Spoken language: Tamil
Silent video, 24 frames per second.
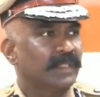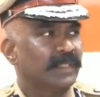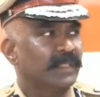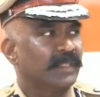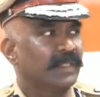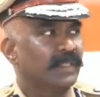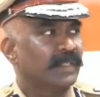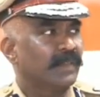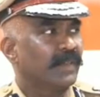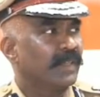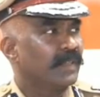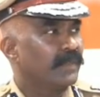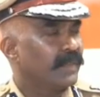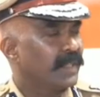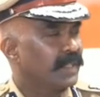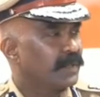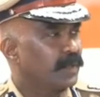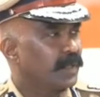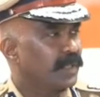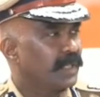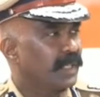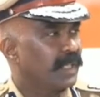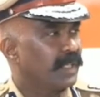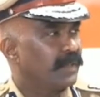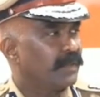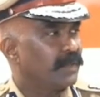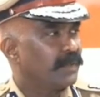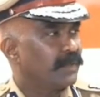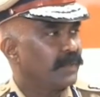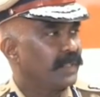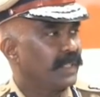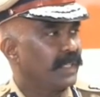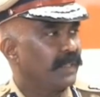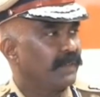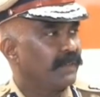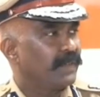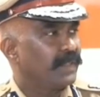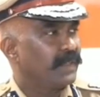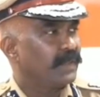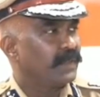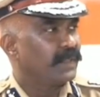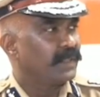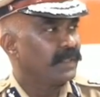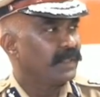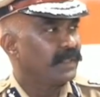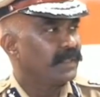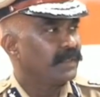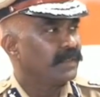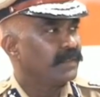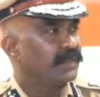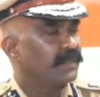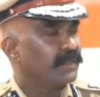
இது எவ்வளோ டோட்டலாக ஒரு ஹவ் ரவுண்ட்